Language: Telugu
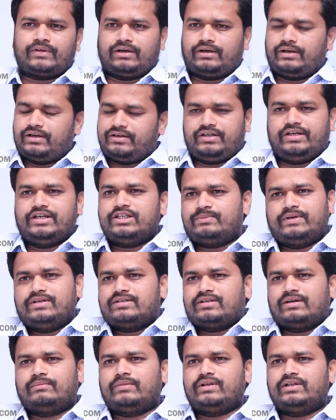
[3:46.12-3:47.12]
అంటే టీఎస్పీ
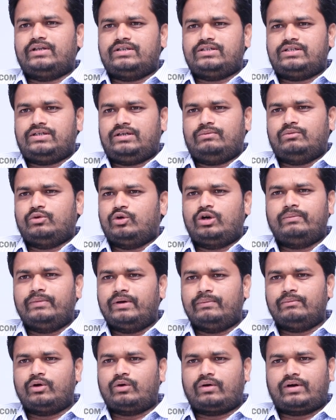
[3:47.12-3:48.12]
సంబంధించి బోర్డు
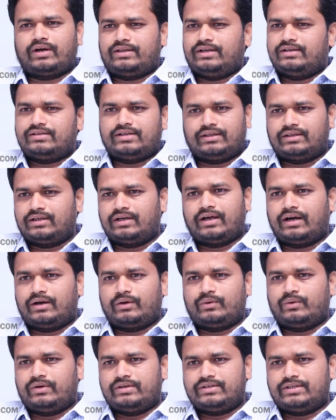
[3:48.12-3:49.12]
మెంబర్ ఒక అతను
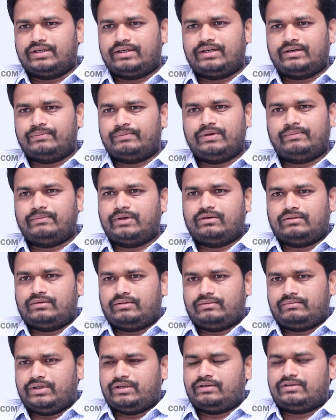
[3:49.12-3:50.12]
సత్యనారాయణ గురించి అని చెప్పి మీరు
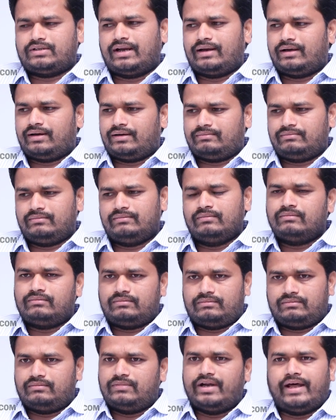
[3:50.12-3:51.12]
మీరు చాలా
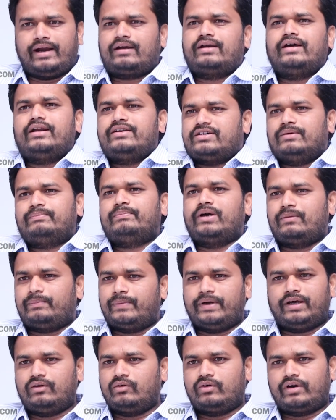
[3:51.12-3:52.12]
డైరెక్ట్ అని చెప్పారు
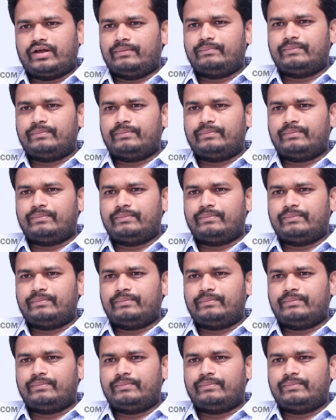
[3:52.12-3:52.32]
పేర్లు కూడా